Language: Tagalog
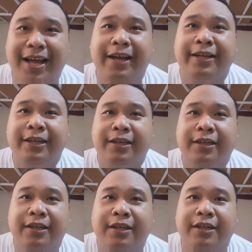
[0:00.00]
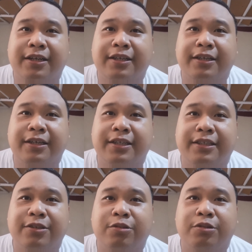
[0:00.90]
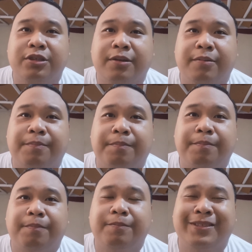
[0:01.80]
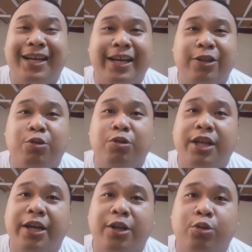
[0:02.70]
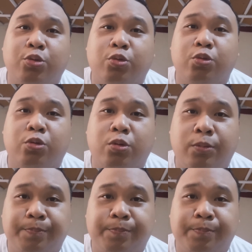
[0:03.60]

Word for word: ka kasi dun sa sakit dun tayo natututo